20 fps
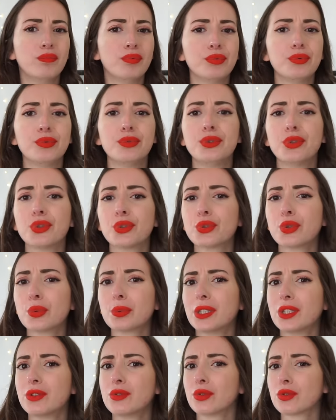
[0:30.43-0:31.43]
plusieurs jours,
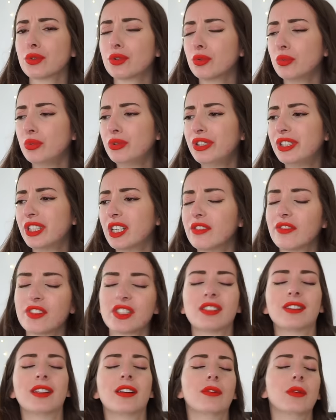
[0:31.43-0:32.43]
peut-être sur ce week-end,
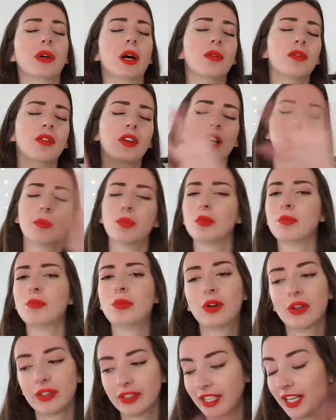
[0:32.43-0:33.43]
enfin c'est un, vlog un peu
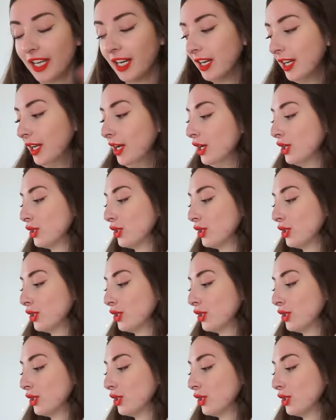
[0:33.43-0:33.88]
bordel.